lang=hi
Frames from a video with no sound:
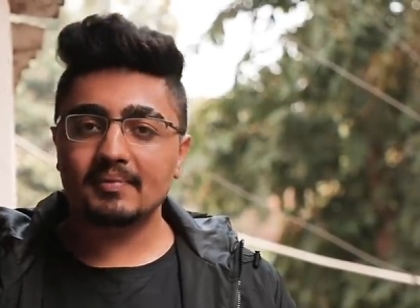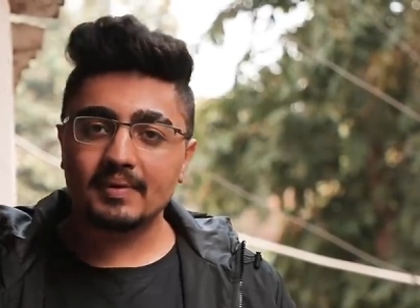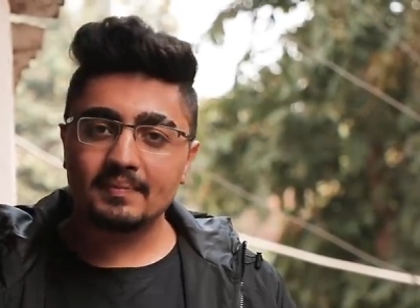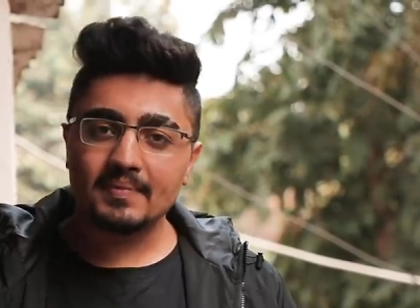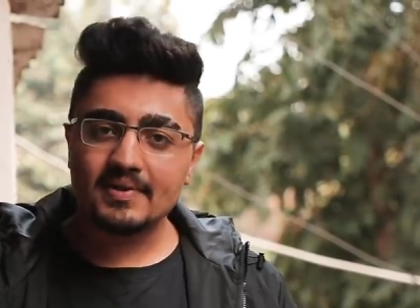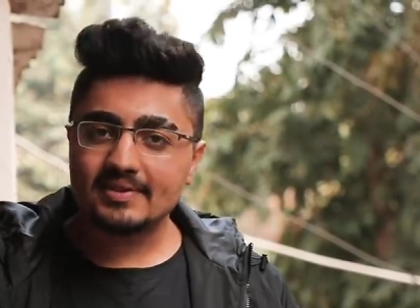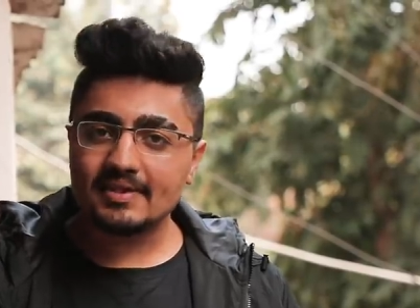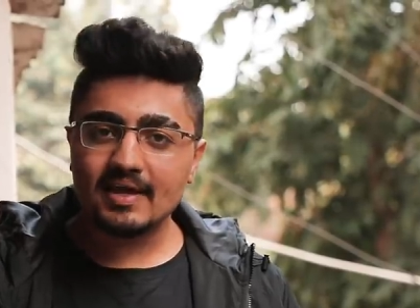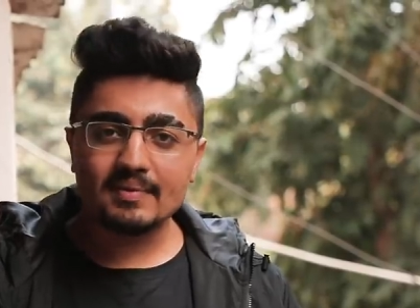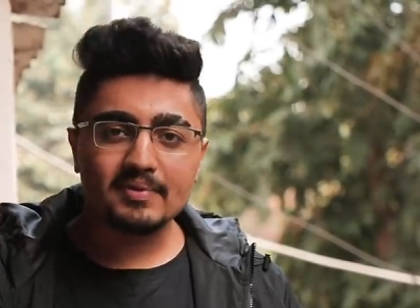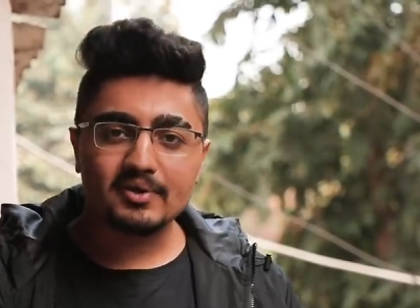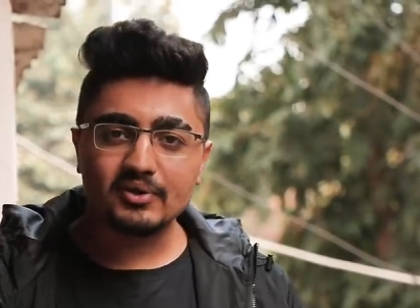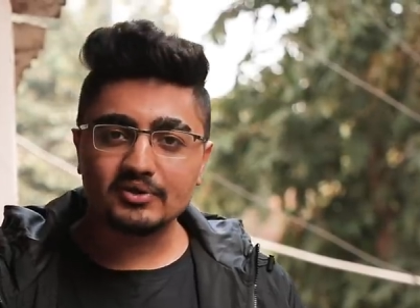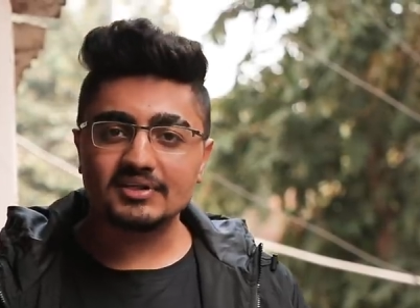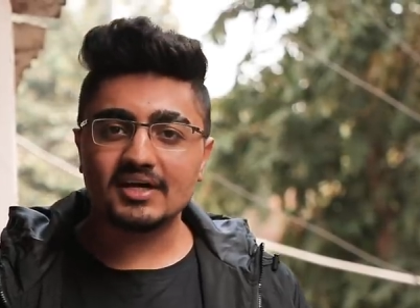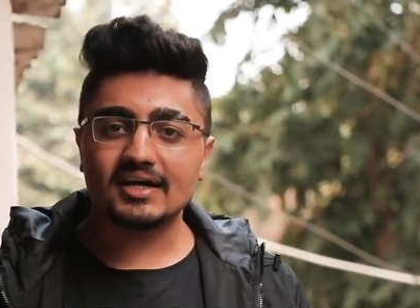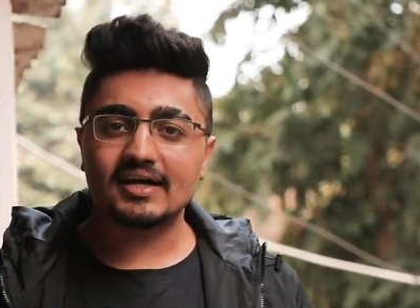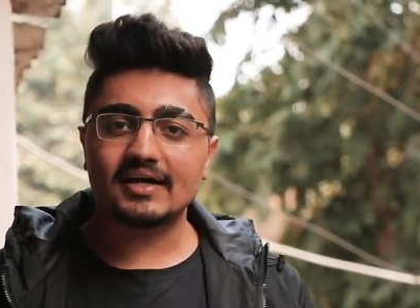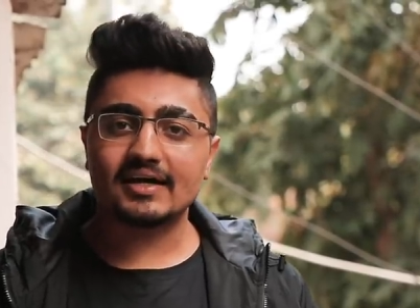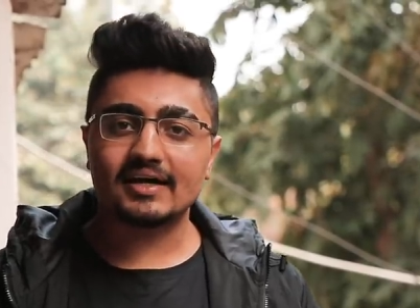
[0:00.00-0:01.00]
मेरे पे इतना
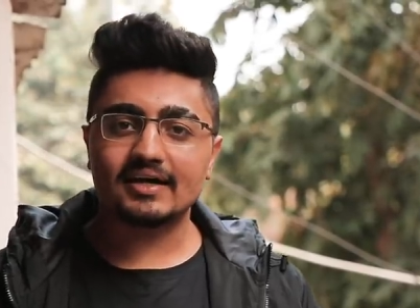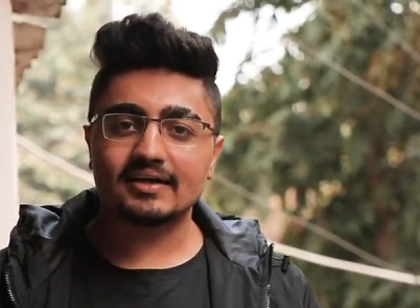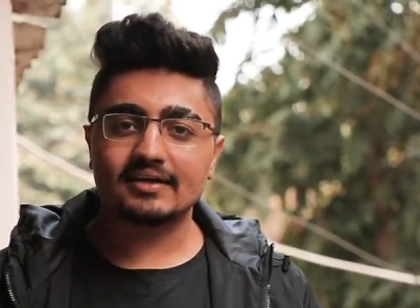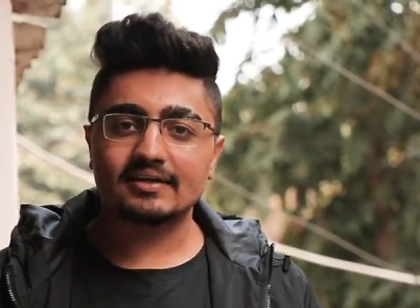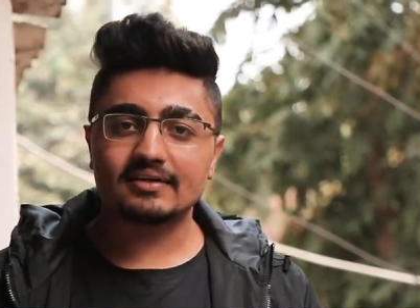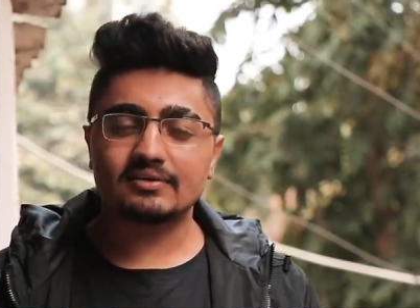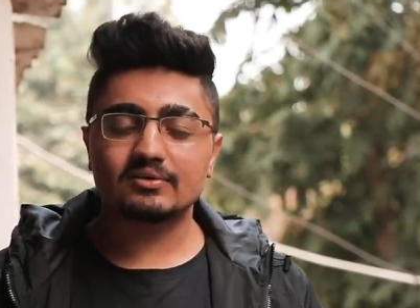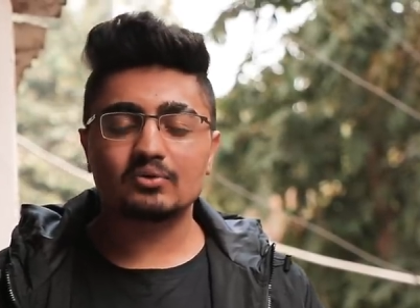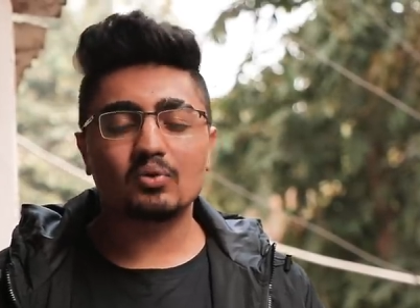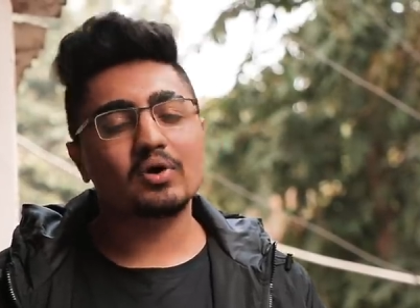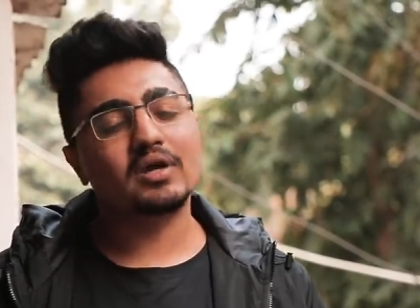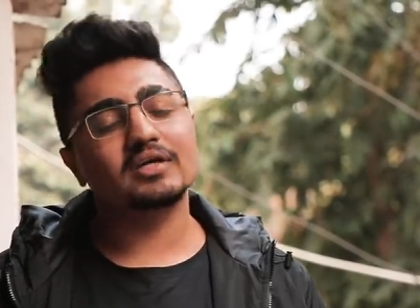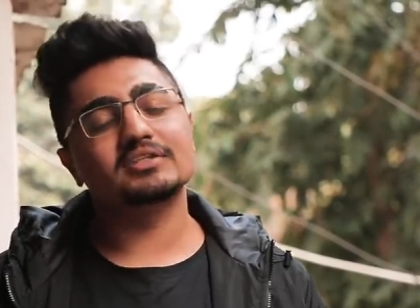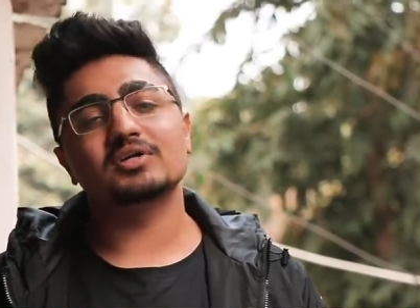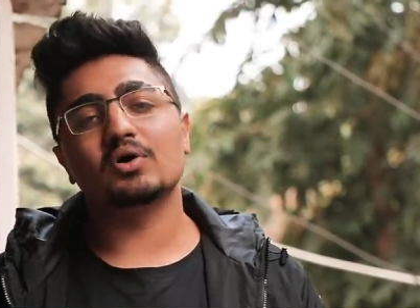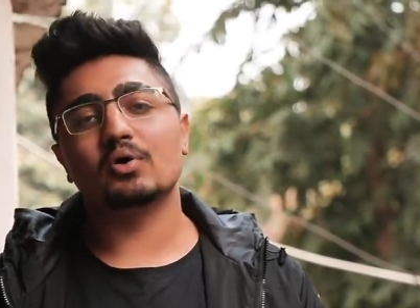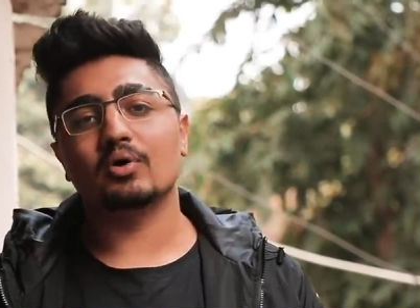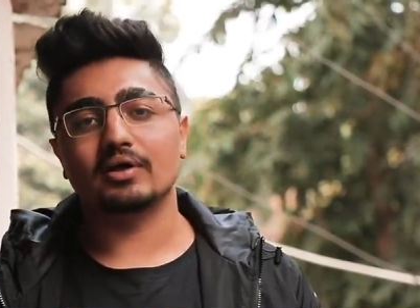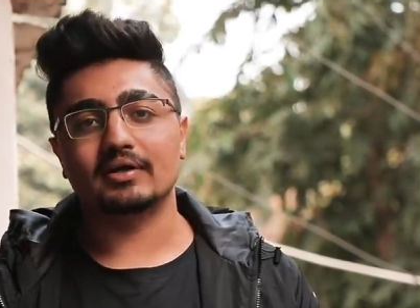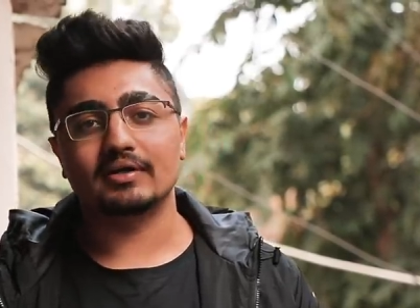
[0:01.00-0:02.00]
भरोसा करा है थोड़ा
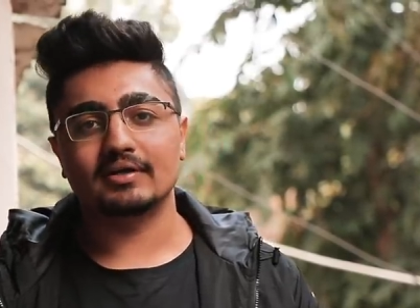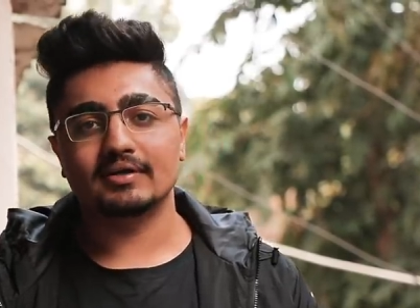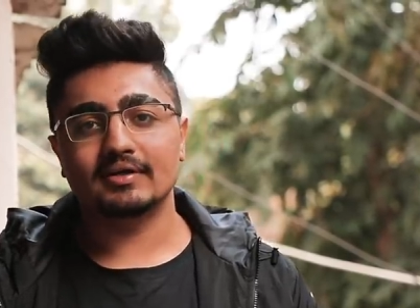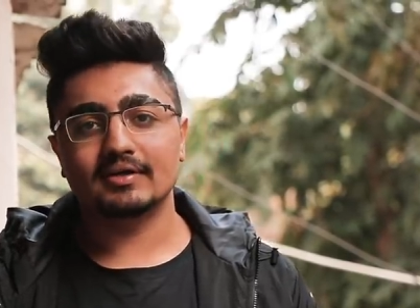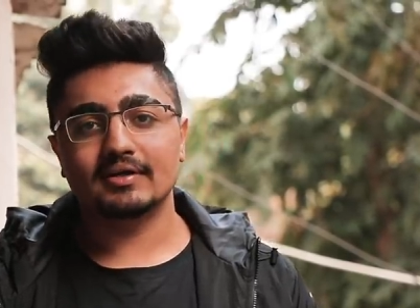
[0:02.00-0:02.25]
सा और